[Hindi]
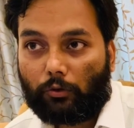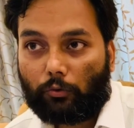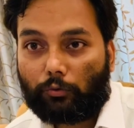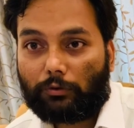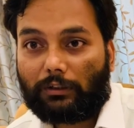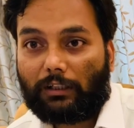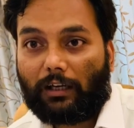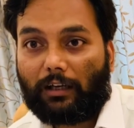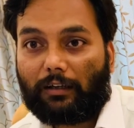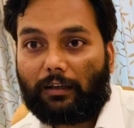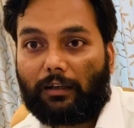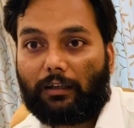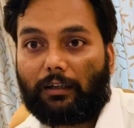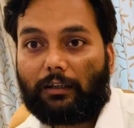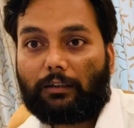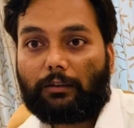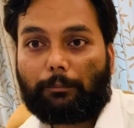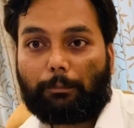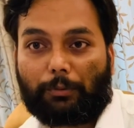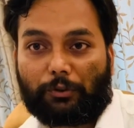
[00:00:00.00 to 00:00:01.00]
उनके अलग अलग
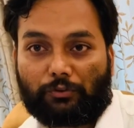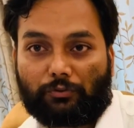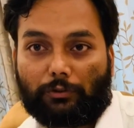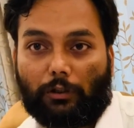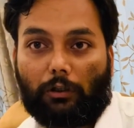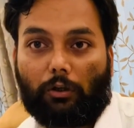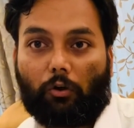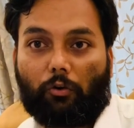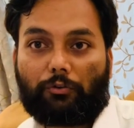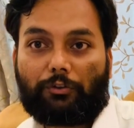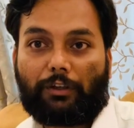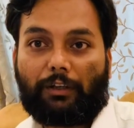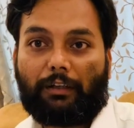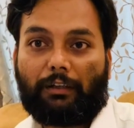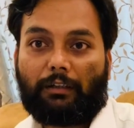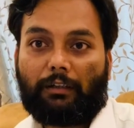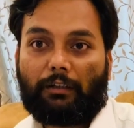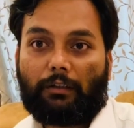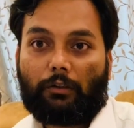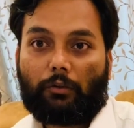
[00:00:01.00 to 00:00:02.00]
पर्सनल लॉज है
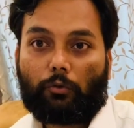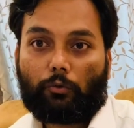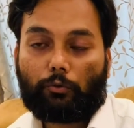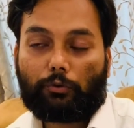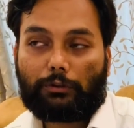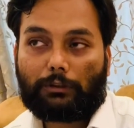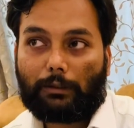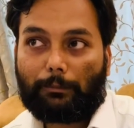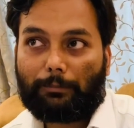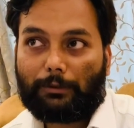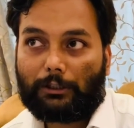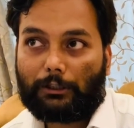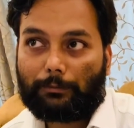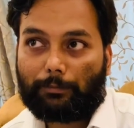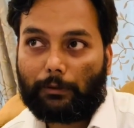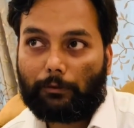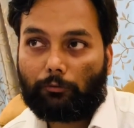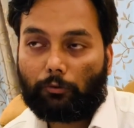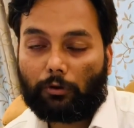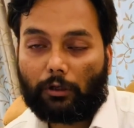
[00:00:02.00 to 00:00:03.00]
उसके बेस
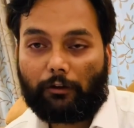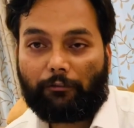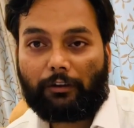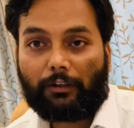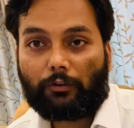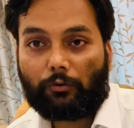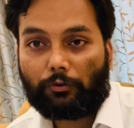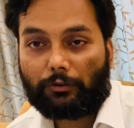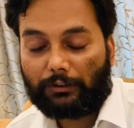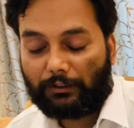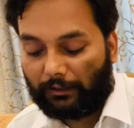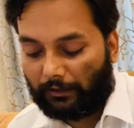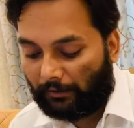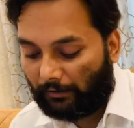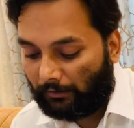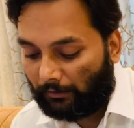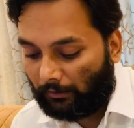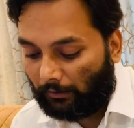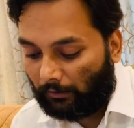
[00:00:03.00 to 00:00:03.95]
पे वो गवर्न होती है